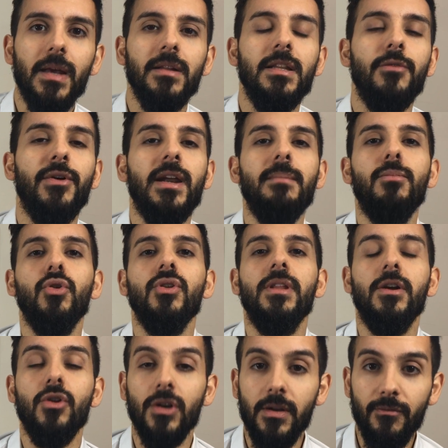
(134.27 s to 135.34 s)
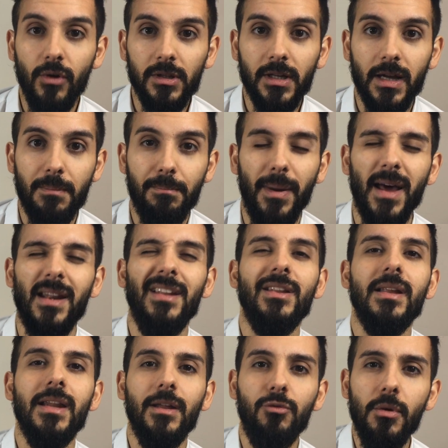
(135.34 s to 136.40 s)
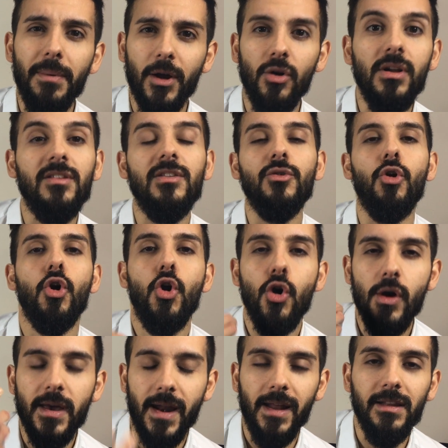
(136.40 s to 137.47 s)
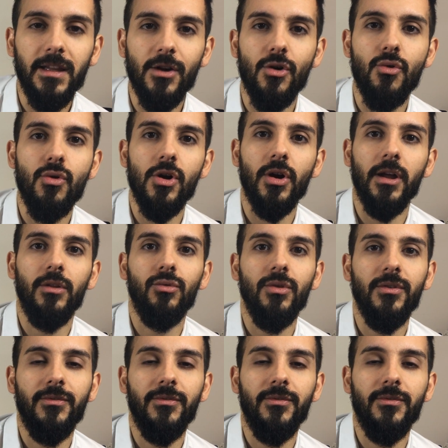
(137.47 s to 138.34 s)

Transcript: Devi fare in modo che ogni volta che parli le tue parole siano coerenti con quello che tu